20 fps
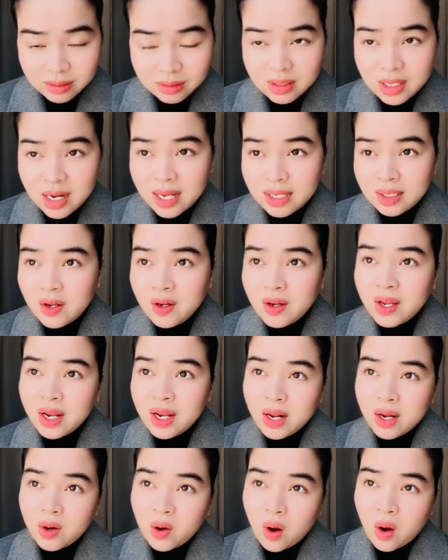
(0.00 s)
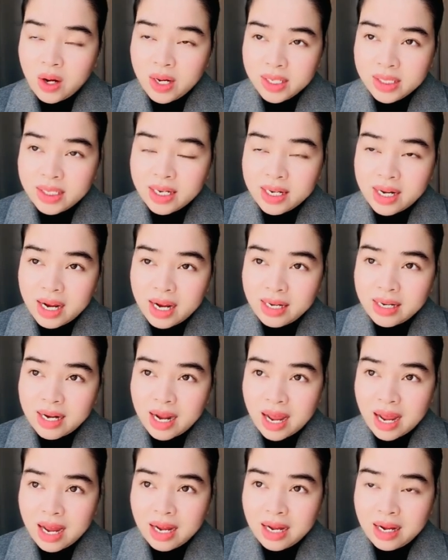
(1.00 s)
là tức nghĩa là có internet
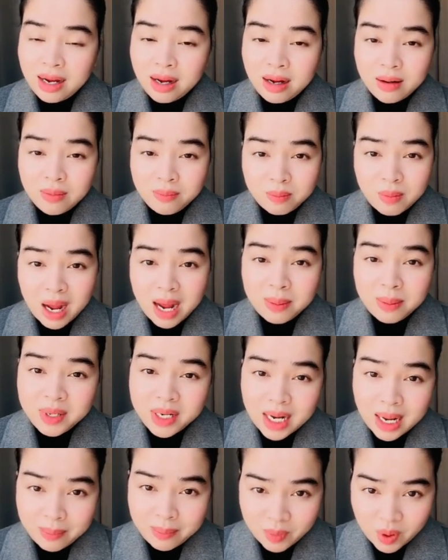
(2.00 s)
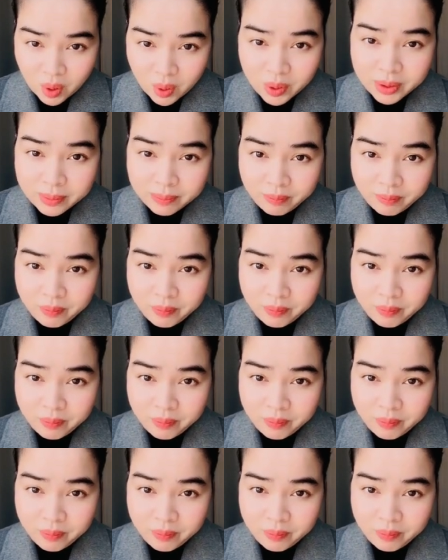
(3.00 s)
đã hơn 30 năm rồi